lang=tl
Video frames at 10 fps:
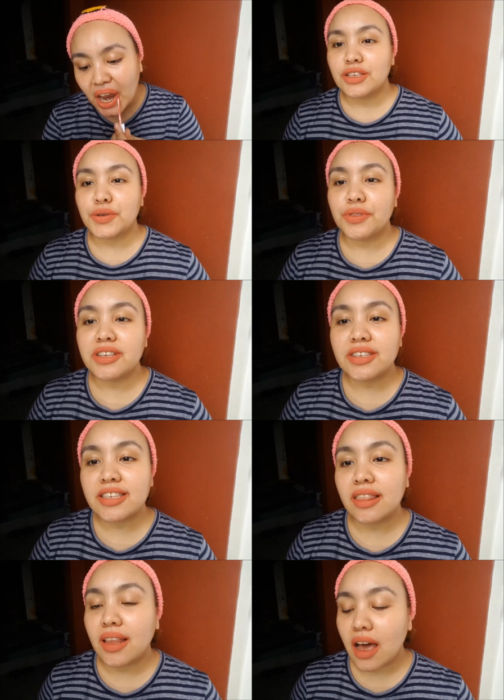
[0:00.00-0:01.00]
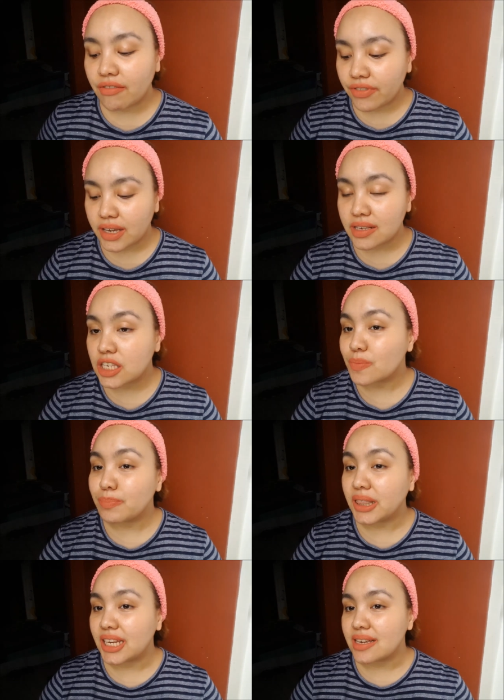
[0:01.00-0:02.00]
So, this is Love is
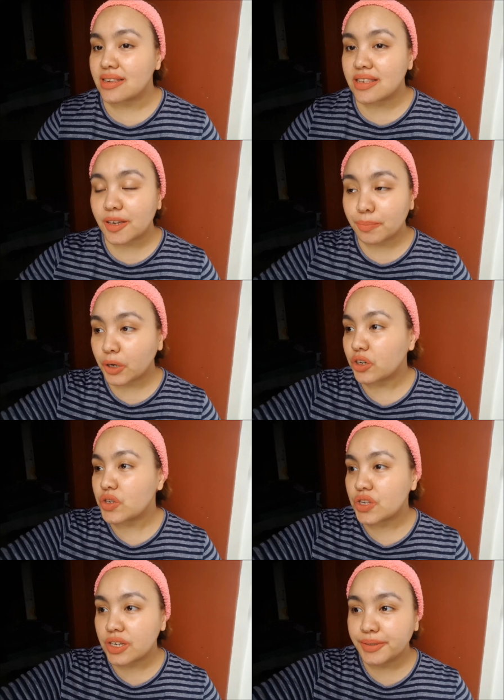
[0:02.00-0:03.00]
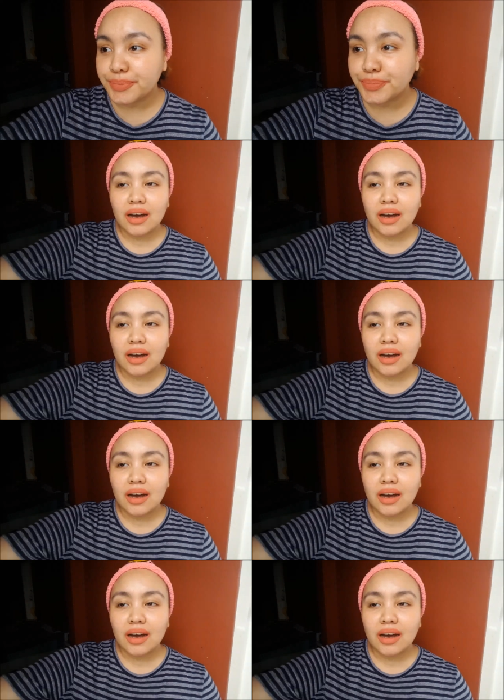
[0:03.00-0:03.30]
Bliss in person.